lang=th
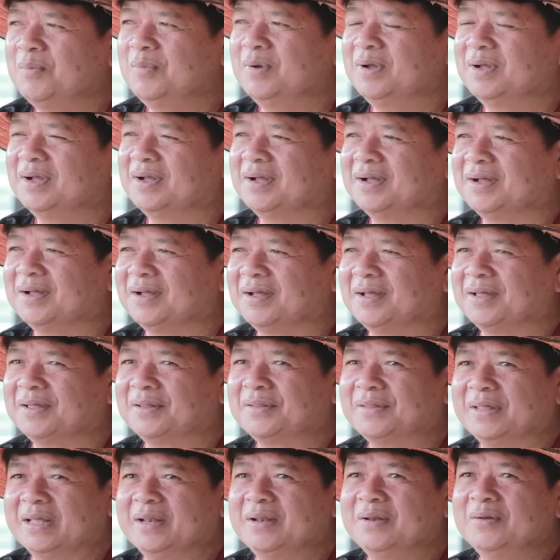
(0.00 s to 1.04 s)
ม
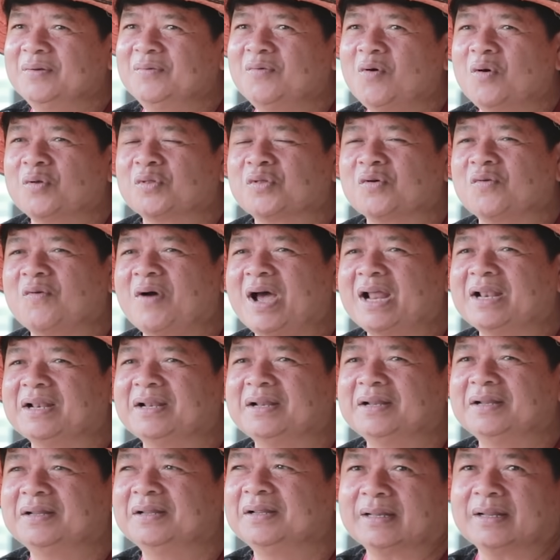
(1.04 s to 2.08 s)
สินวงศ์สวรร
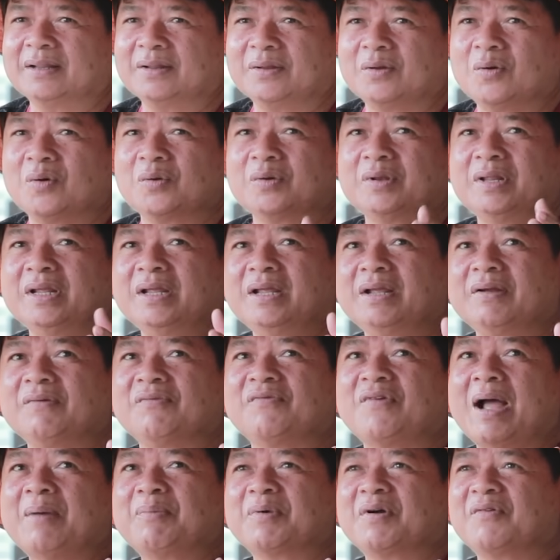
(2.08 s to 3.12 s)
ค์อยู่ที่
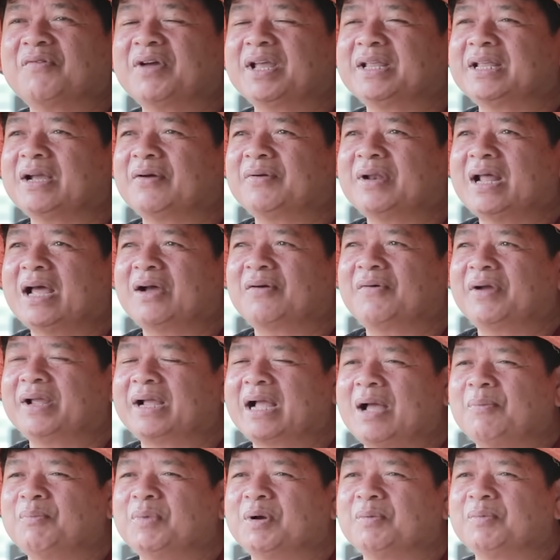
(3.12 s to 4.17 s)
ฟาร์มกาแฟชาวนาควาย
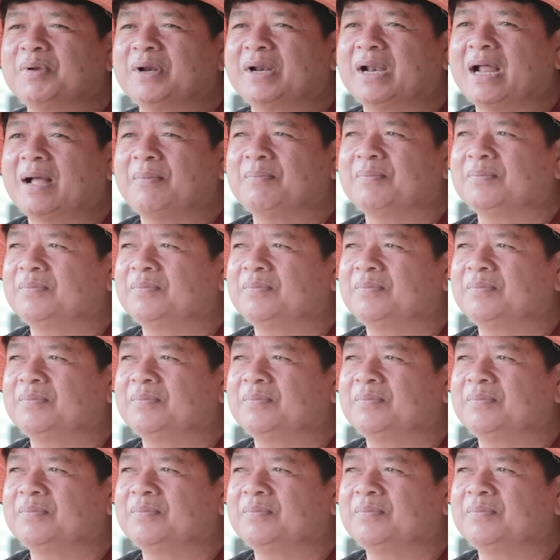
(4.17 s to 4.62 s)
งามเมืองบุรีรัม